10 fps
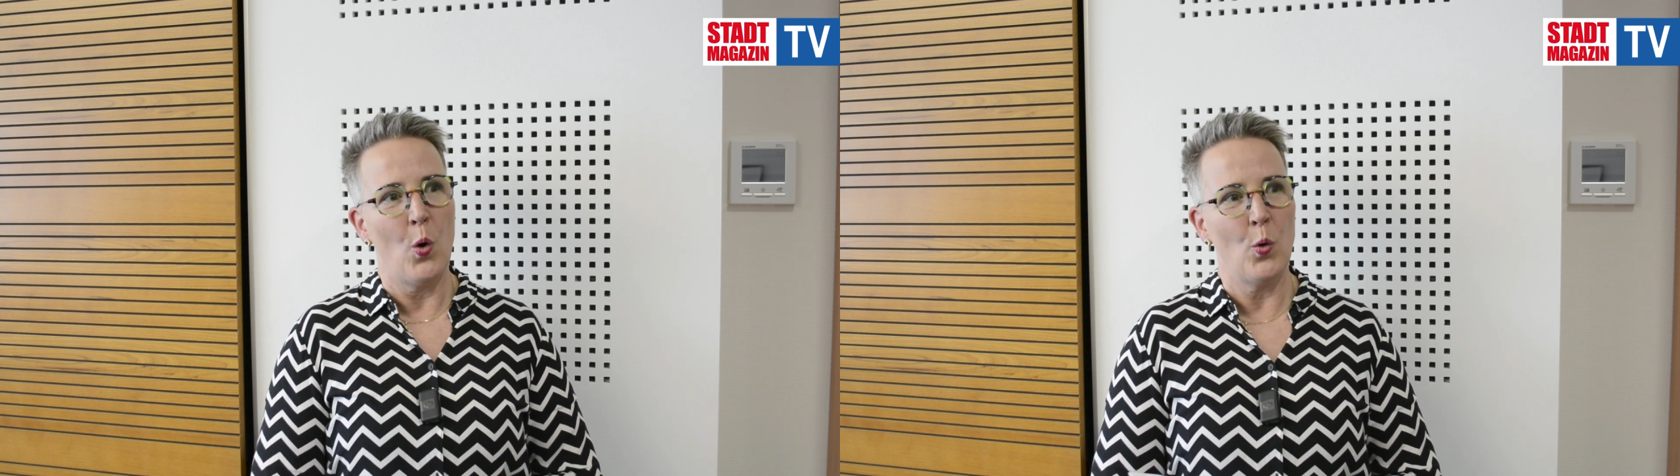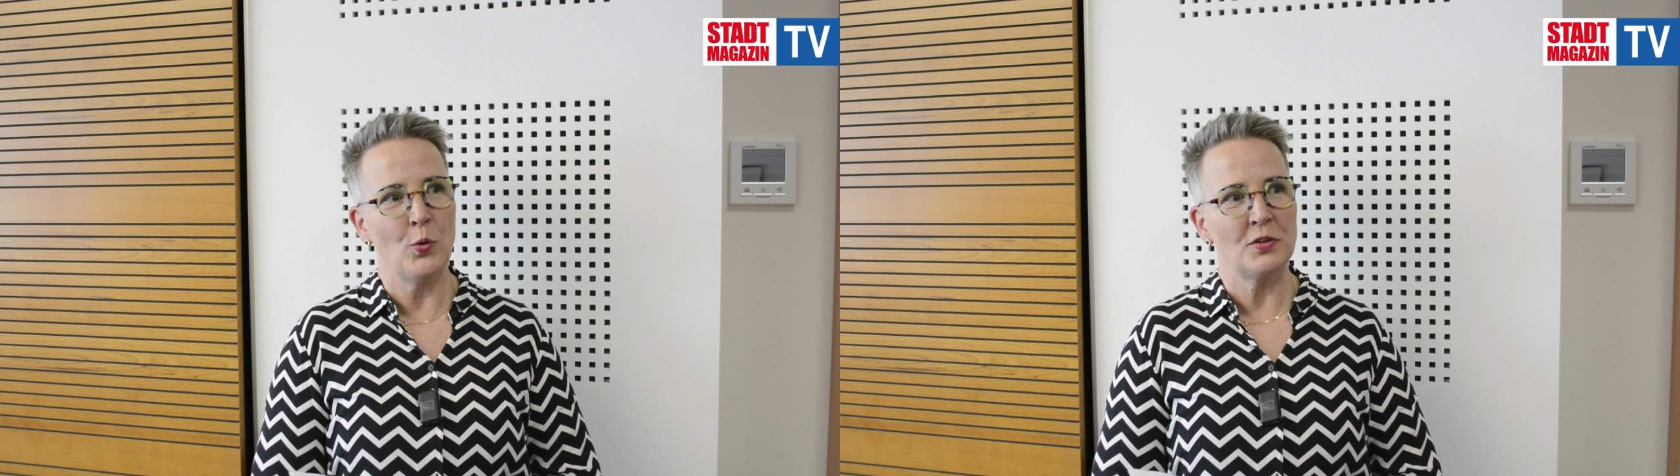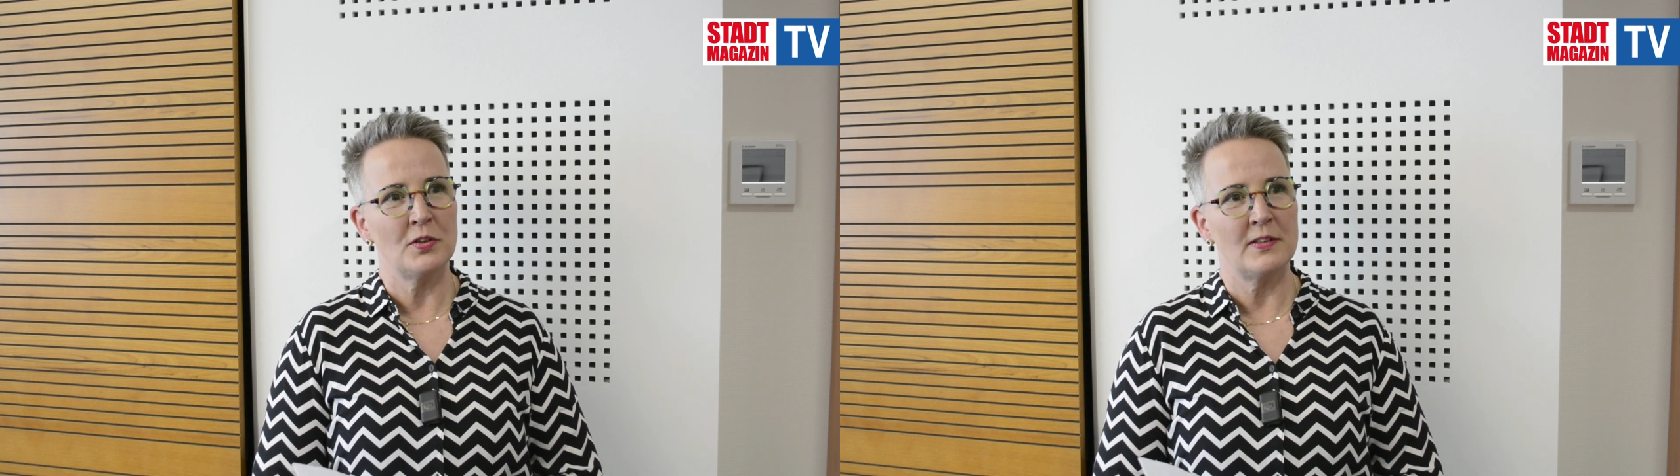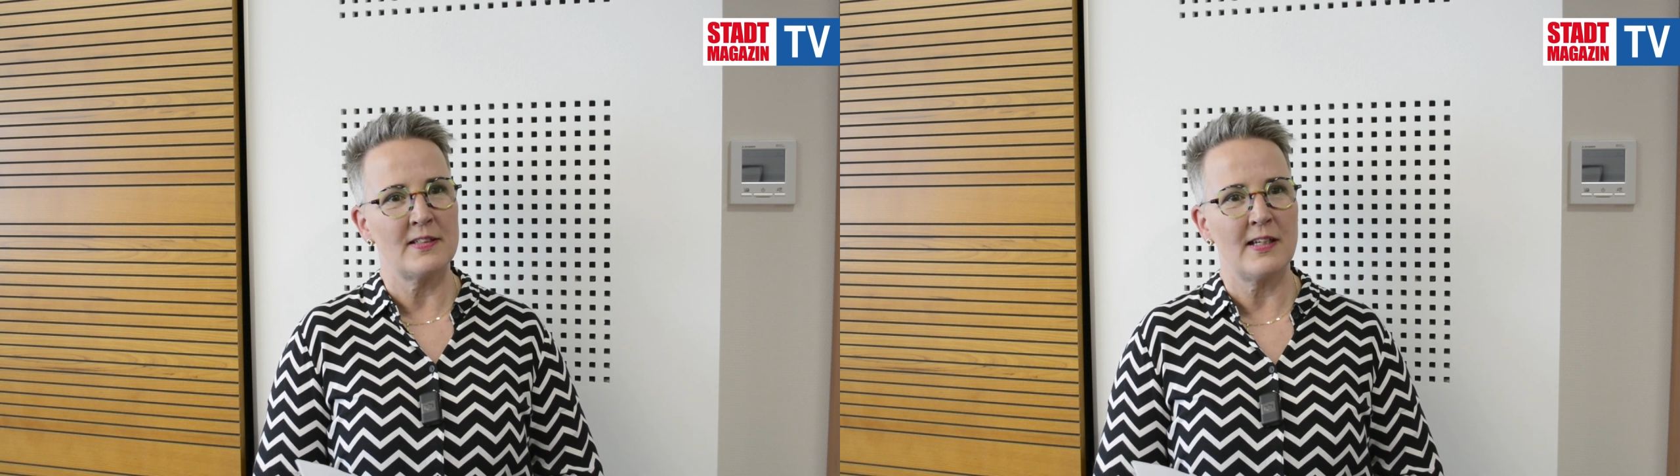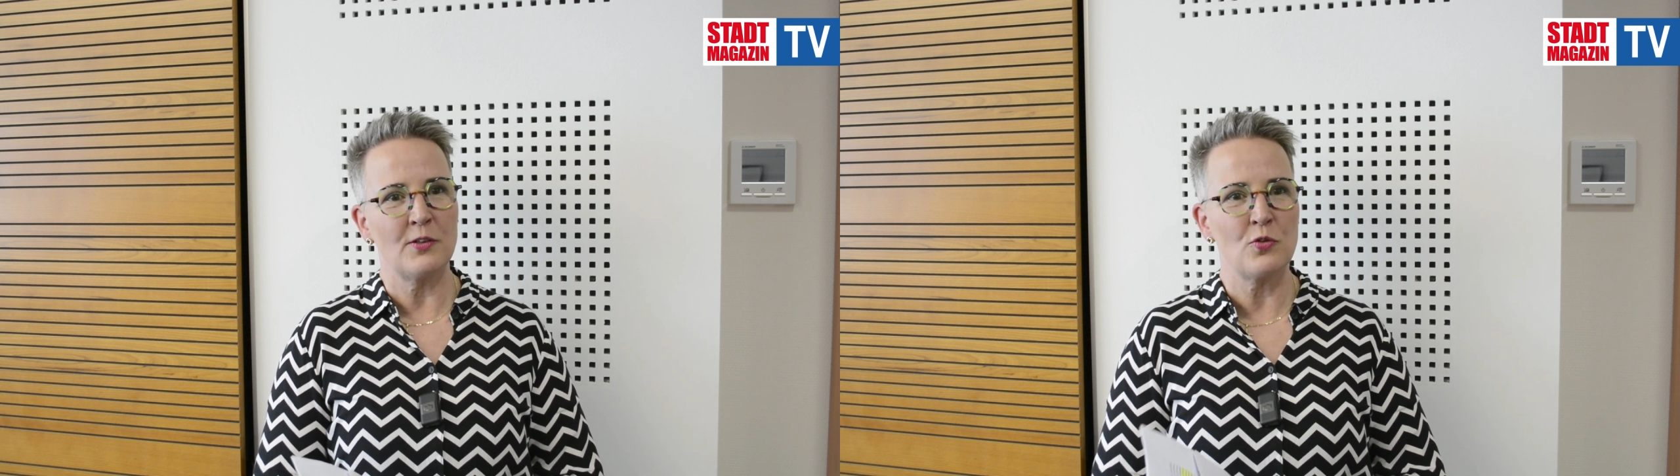Und
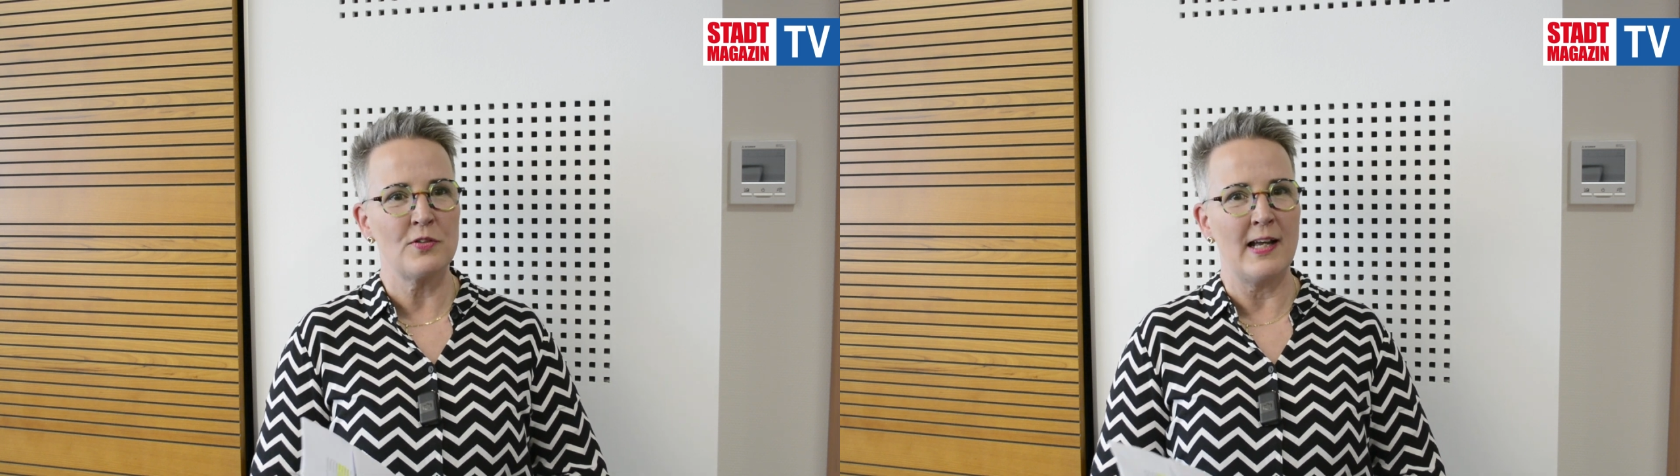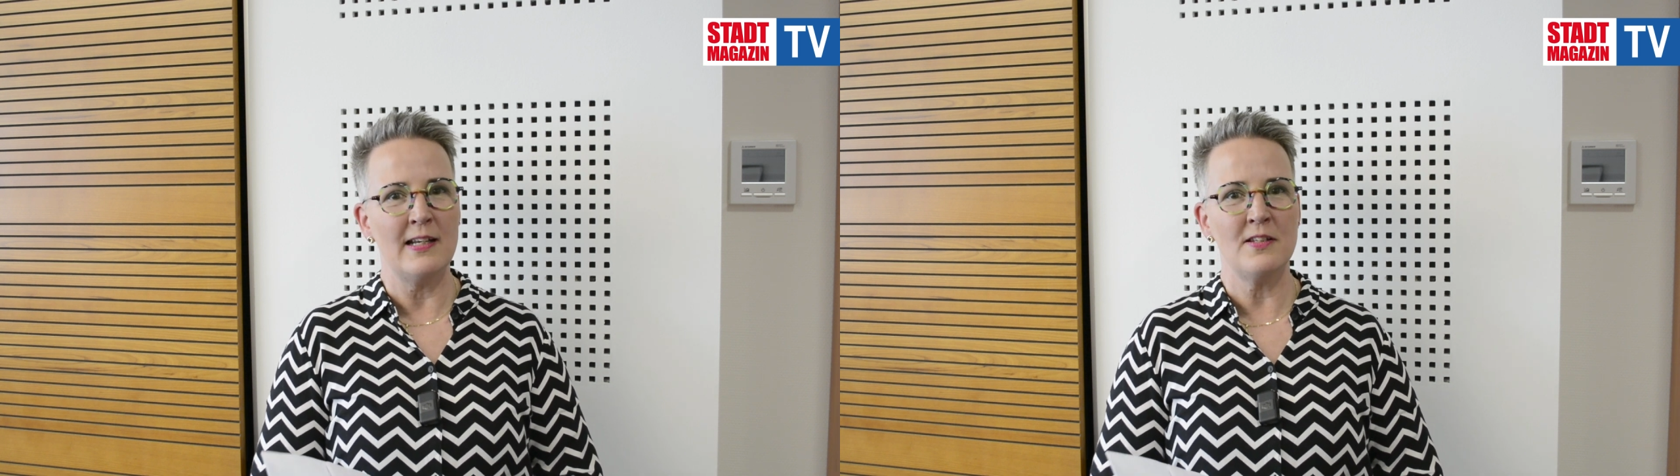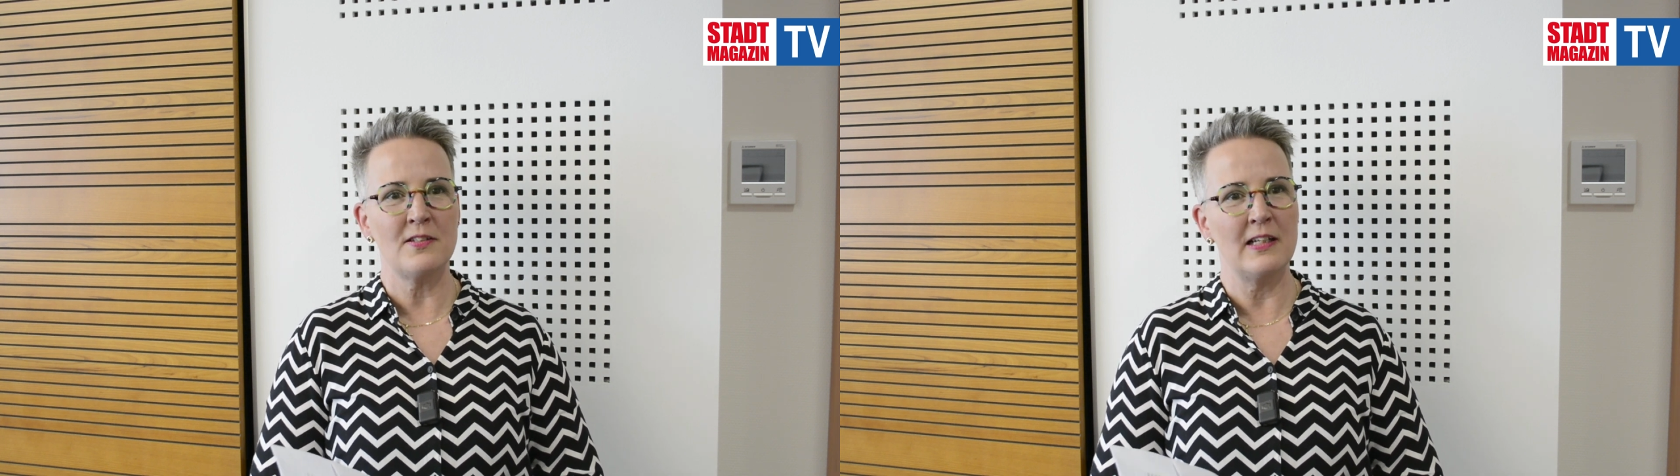das hat uns alles,